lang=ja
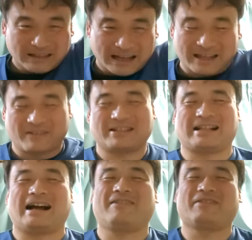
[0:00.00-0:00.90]
はい、行きまし
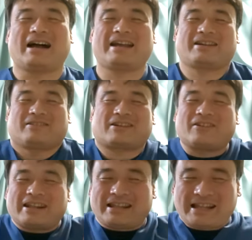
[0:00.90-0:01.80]
た。はい。で、
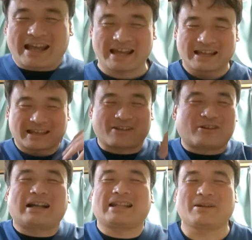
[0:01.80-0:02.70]
これでね、結
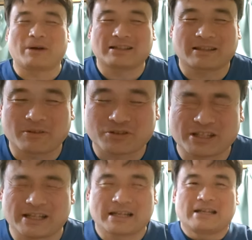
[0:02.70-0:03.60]
構体も温まる
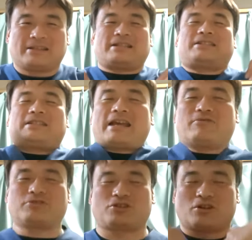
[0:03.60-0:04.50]
し、で、
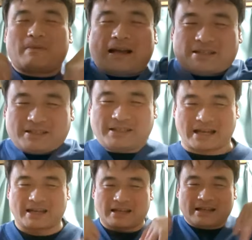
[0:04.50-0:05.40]
姿勢後ろ回しに
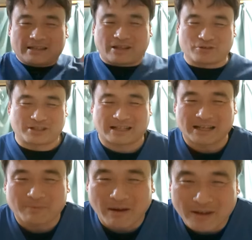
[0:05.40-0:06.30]
ね、手をしっか
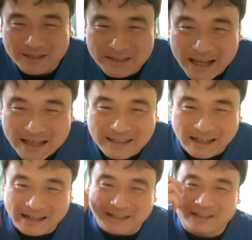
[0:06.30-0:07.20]
り回して、
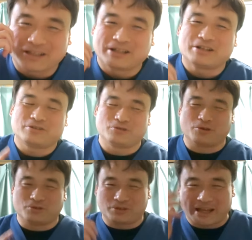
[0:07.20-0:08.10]
さらに
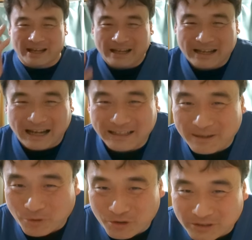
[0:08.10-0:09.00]
脳のね、回
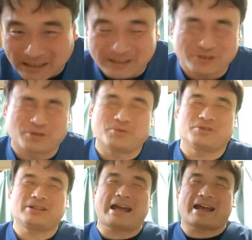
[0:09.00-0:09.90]
転も良くなってると思う
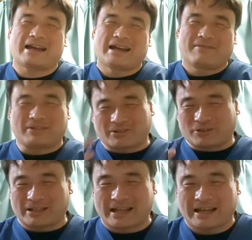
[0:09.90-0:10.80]
ので、また
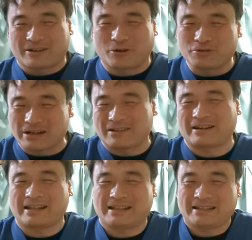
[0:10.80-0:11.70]
これね、5分間ぐ
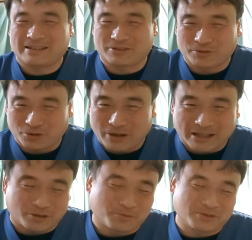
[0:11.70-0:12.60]
らいの動画
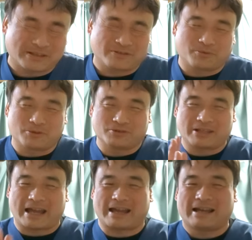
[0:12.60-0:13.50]
やと思うんで、思うん
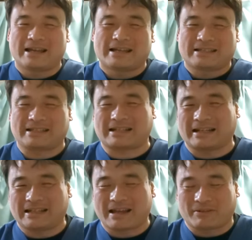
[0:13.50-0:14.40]
で、しっか
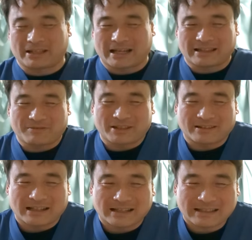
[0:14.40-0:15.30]
りね、またやってみて
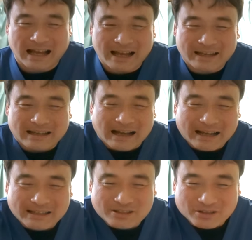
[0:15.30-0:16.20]
ください。
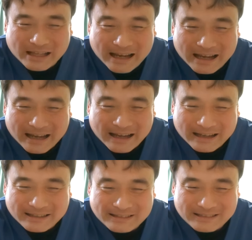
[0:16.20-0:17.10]
はい、以上
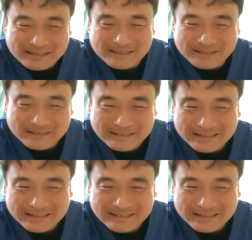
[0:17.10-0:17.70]
です。